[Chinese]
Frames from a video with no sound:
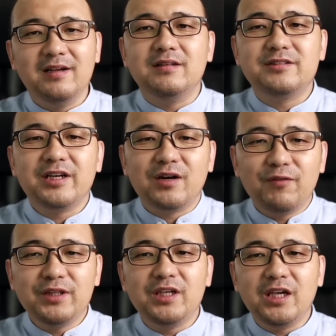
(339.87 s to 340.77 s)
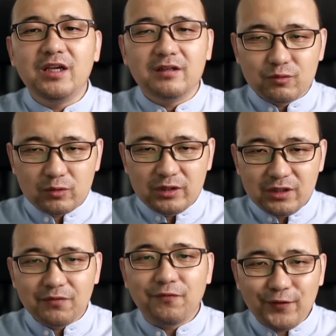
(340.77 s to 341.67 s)
这个问题 已
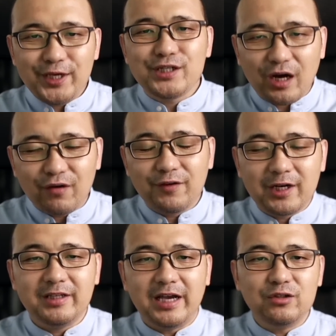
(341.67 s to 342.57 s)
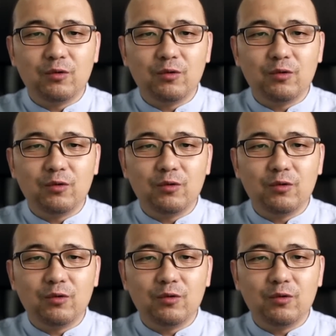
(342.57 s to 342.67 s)
经非常的严重